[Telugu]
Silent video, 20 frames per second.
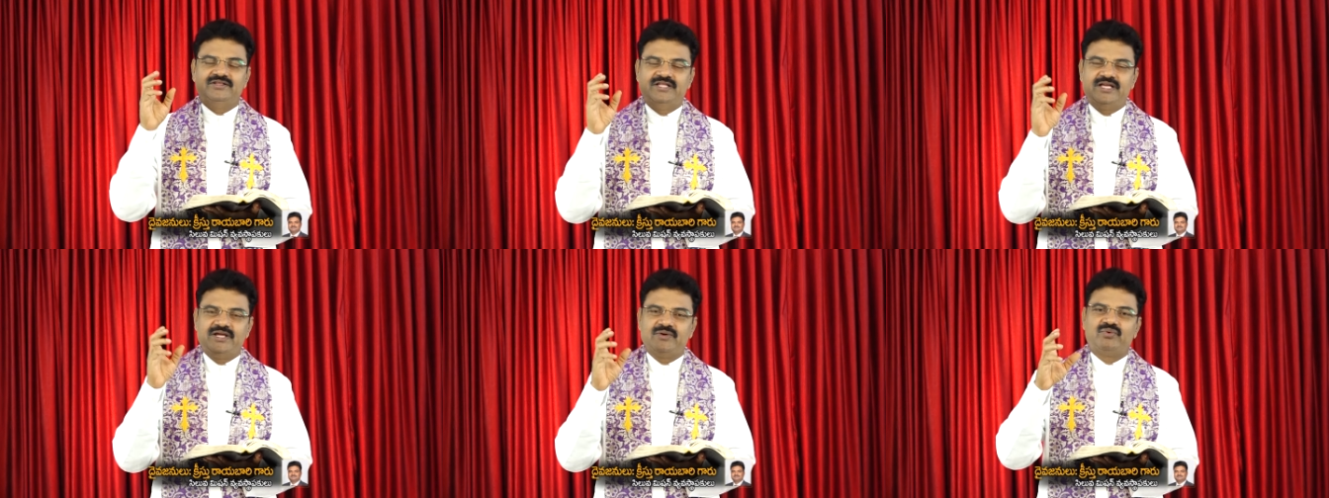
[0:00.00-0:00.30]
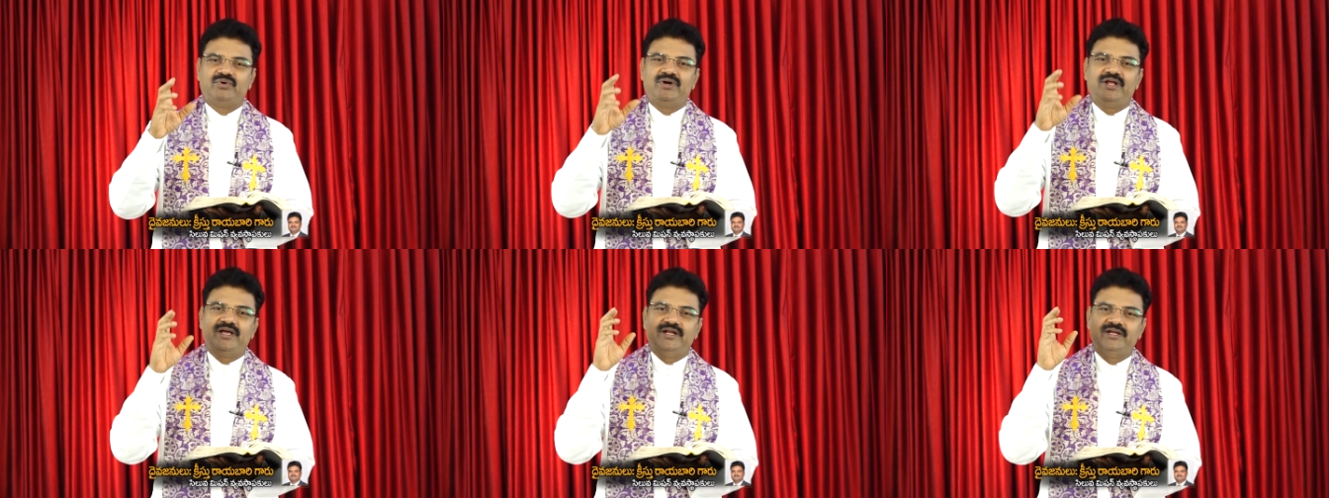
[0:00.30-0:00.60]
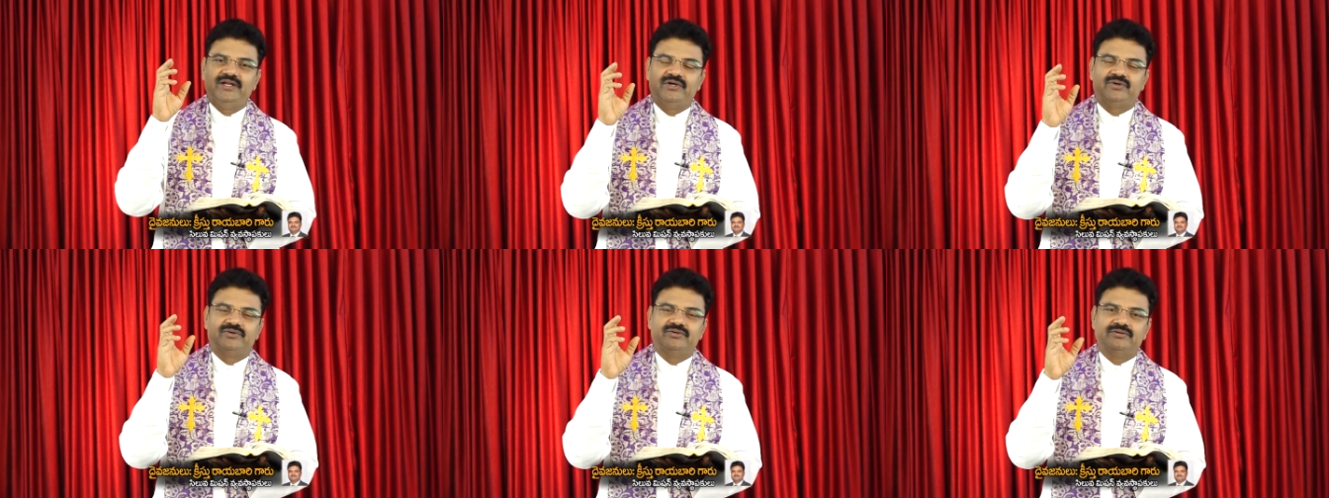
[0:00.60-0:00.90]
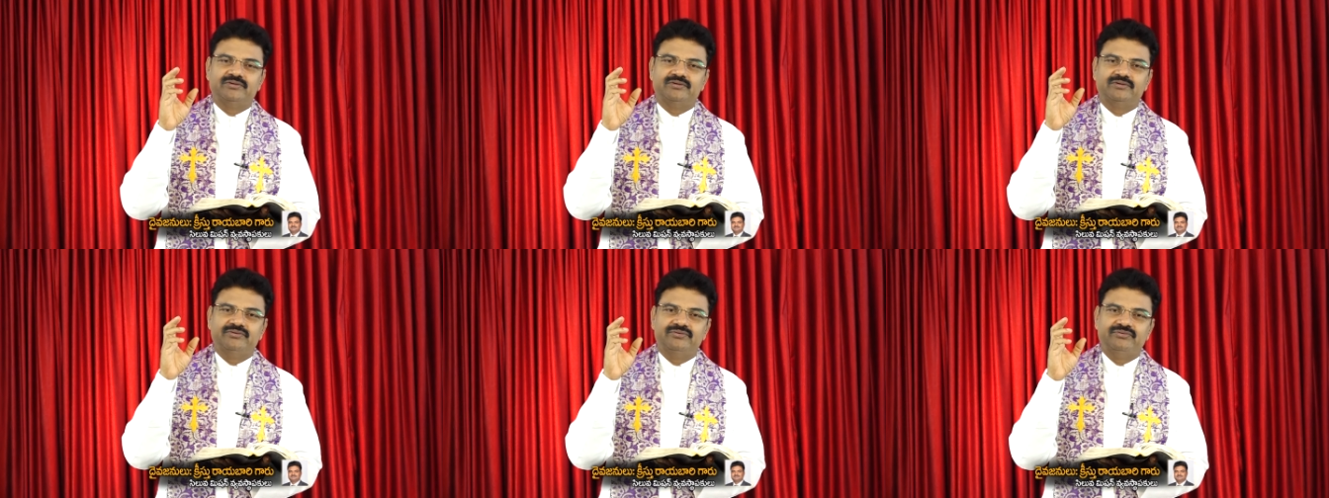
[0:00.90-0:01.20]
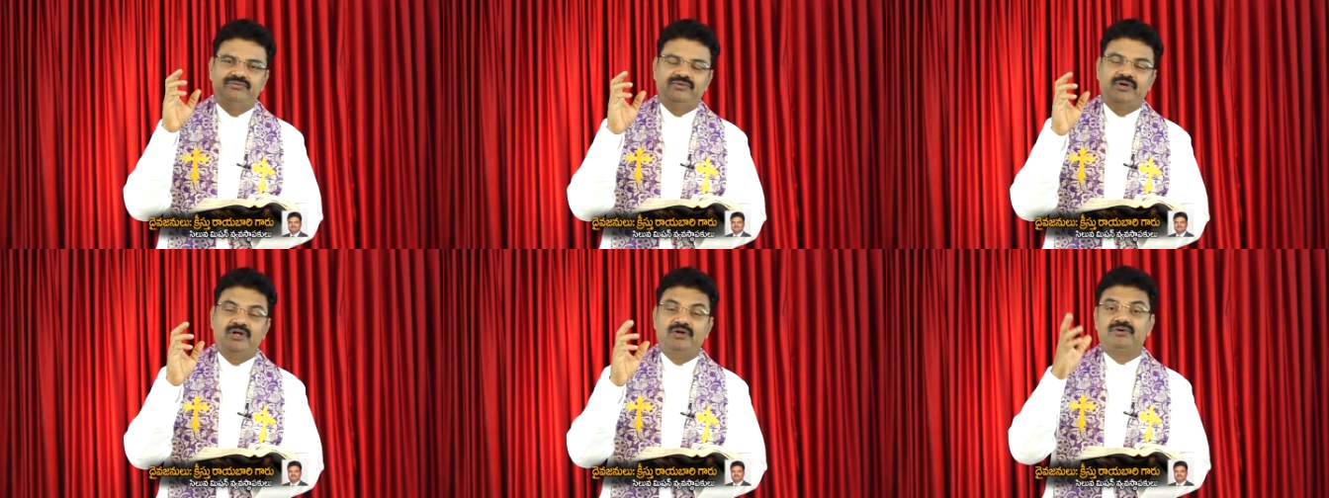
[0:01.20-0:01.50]
దేవుడే నీకు
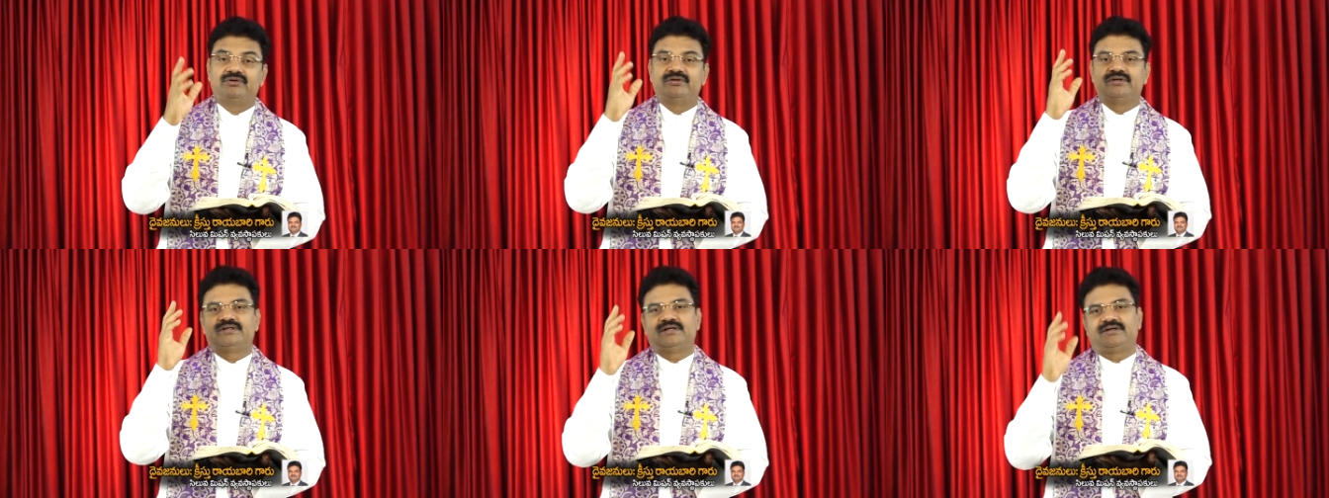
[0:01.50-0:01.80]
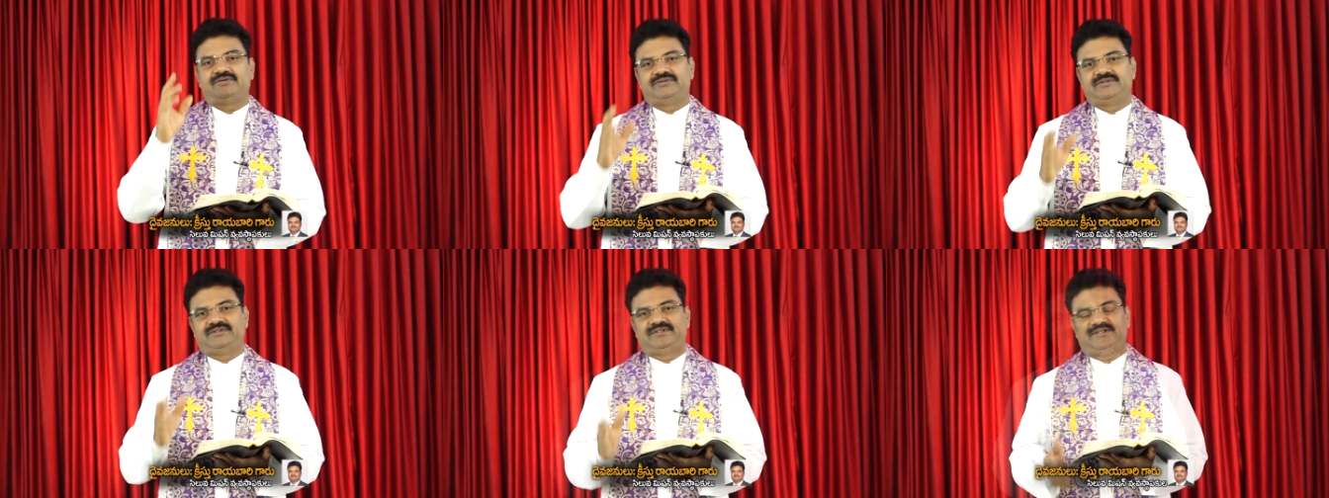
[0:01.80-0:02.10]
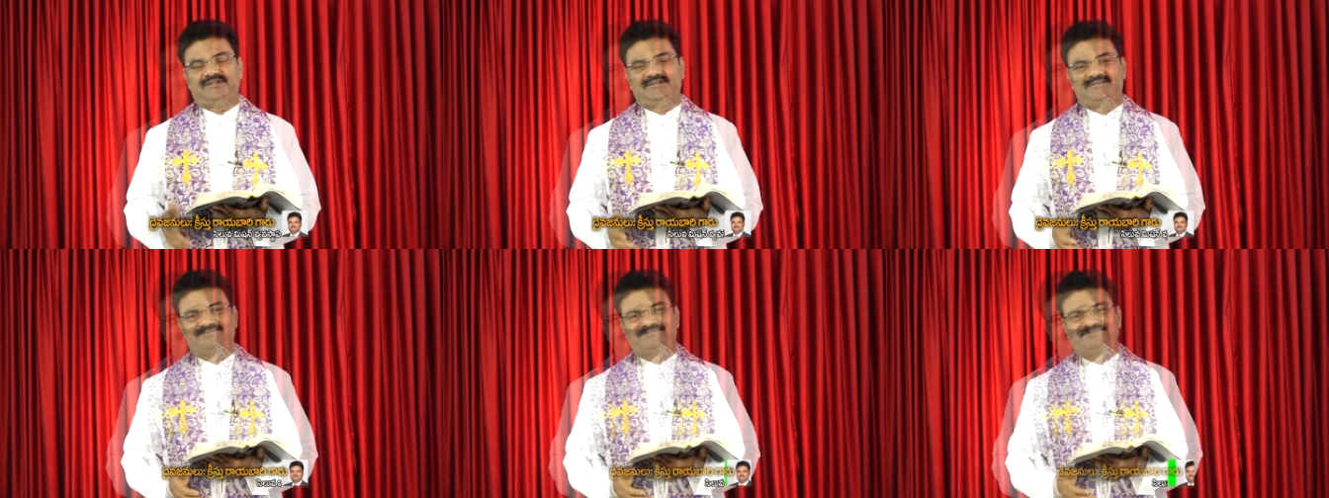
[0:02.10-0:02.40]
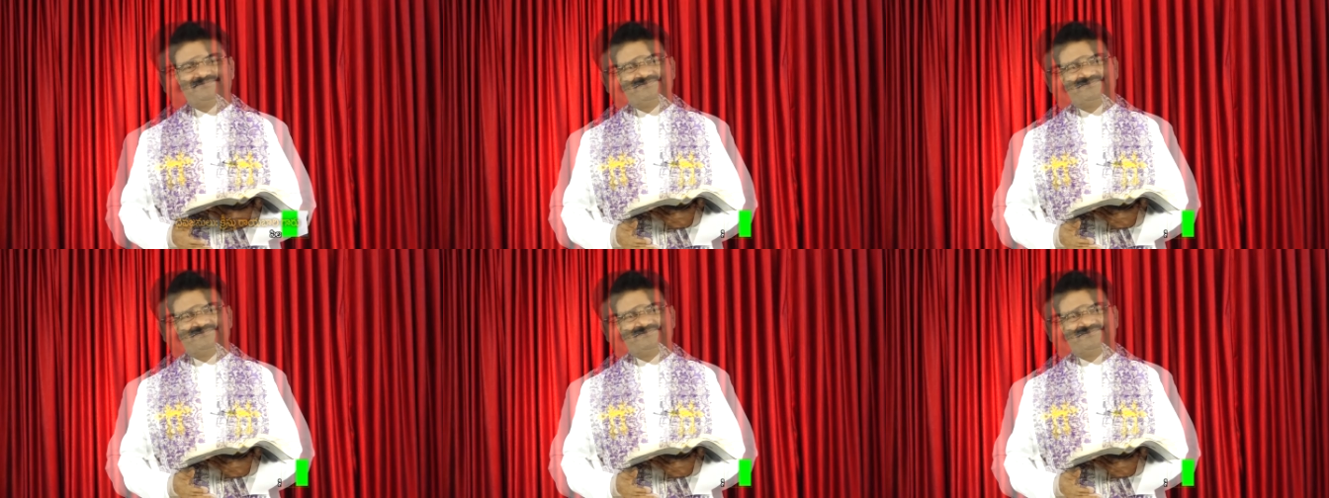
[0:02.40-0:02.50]
వెలుగుగా ఉంటాడు